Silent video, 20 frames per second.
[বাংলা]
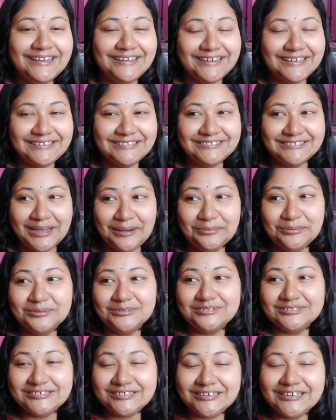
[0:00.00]
এটাই চাব
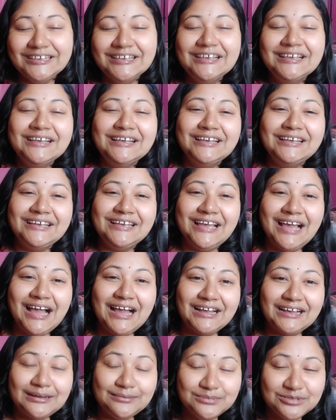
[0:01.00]
যে
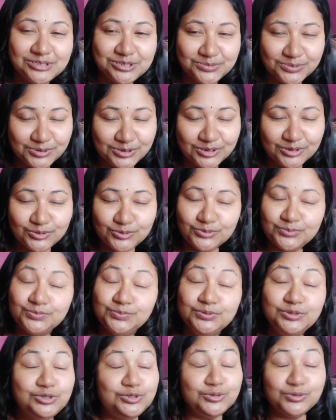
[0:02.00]
আগামী জীবনটা তোর
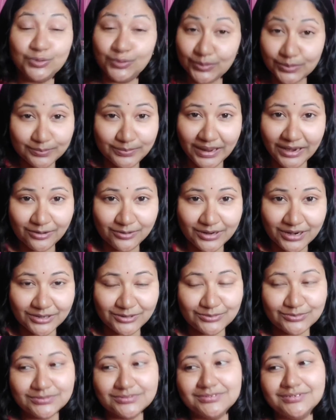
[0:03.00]
ভীষণ ভালো
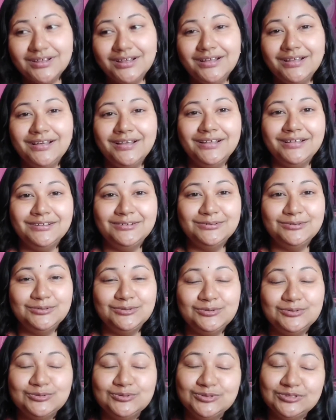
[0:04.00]
কাটুক হ্যাঁ,
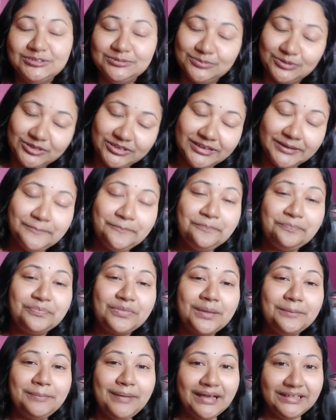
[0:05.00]
নতুন জীবনে
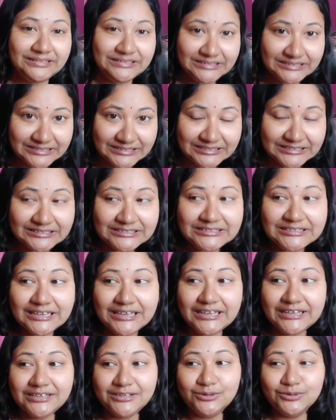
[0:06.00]
পা দিচ্ছিস
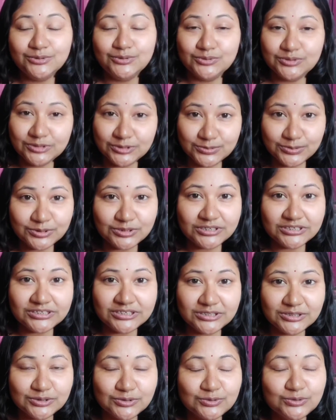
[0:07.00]
এই নতুন জীবনটা
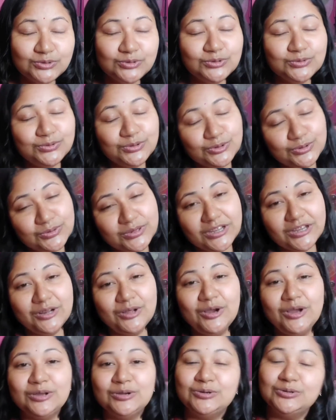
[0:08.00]
যাতে খুব সুখের
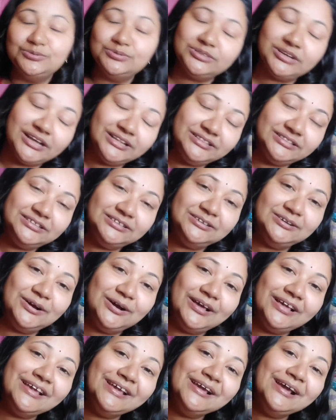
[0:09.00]
হয় খুব শান্তির
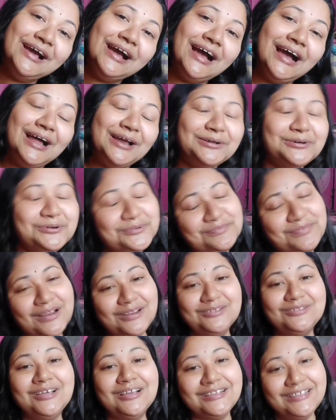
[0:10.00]
হয় আর খুব
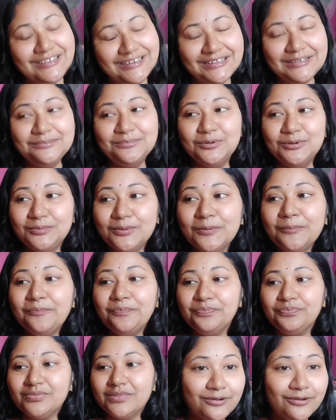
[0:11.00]
ভালো থাক এটাই বলবো
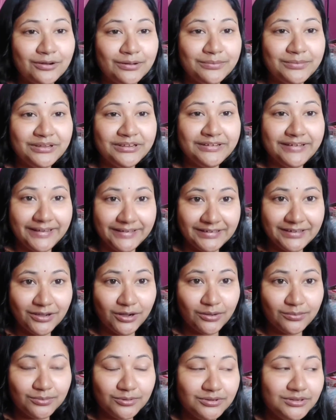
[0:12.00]
এখন আমি রেডি
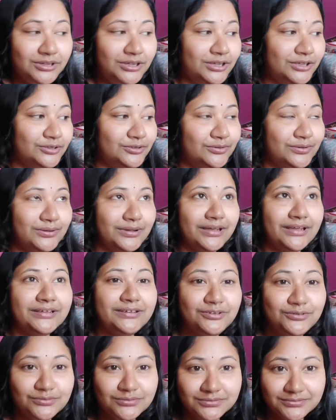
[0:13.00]
হব তো
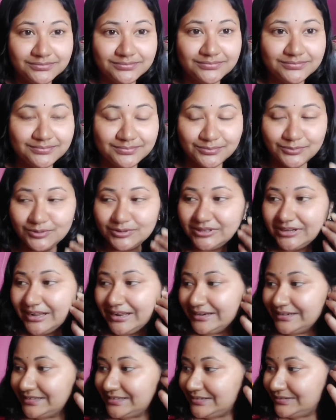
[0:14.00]
একটু মুখটা
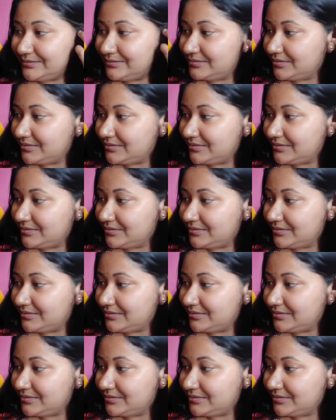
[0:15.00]
আর কি